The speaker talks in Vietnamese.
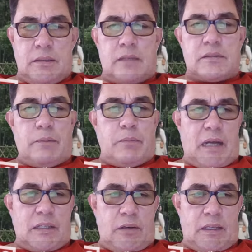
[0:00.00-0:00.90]
Thật tâm
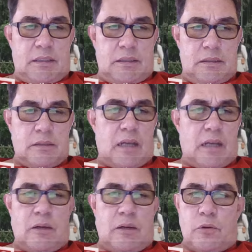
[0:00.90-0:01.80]
mà nói. Ta
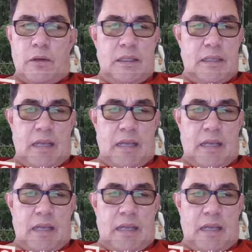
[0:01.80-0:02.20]
không có ý ngăn